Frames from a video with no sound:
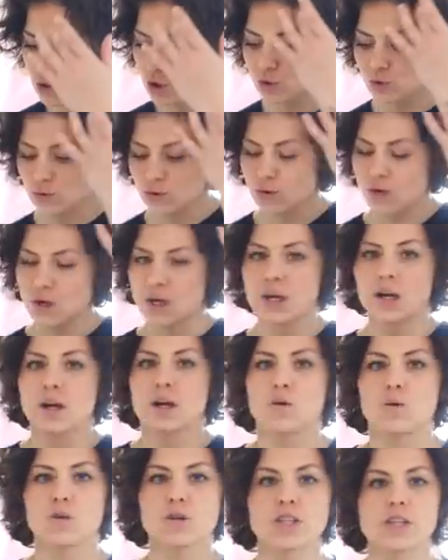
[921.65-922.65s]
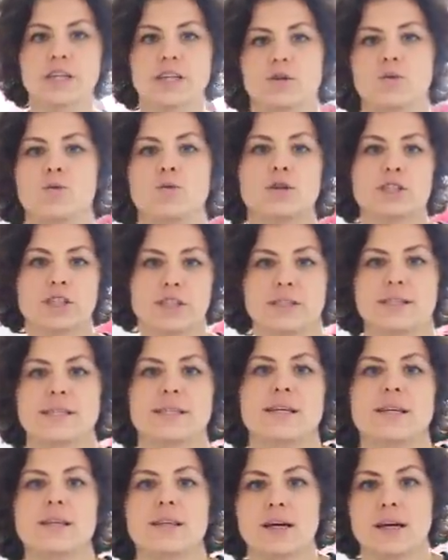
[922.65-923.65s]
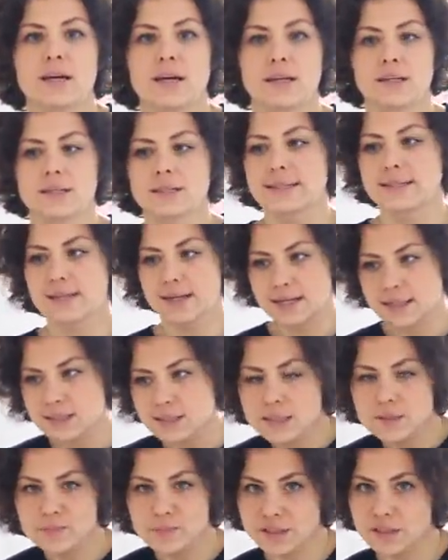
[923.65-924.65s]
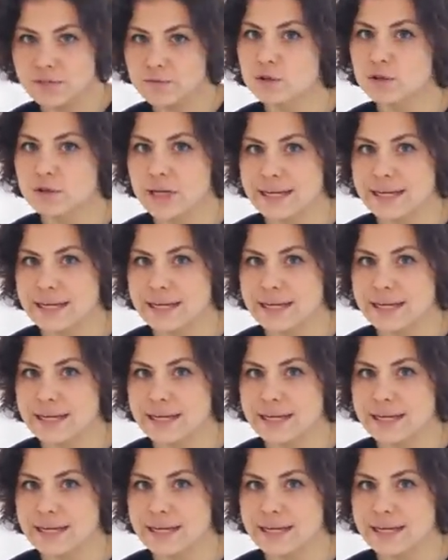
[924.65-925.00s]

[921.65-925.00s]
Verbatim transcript: что кошки очень сильно стресс испытывают,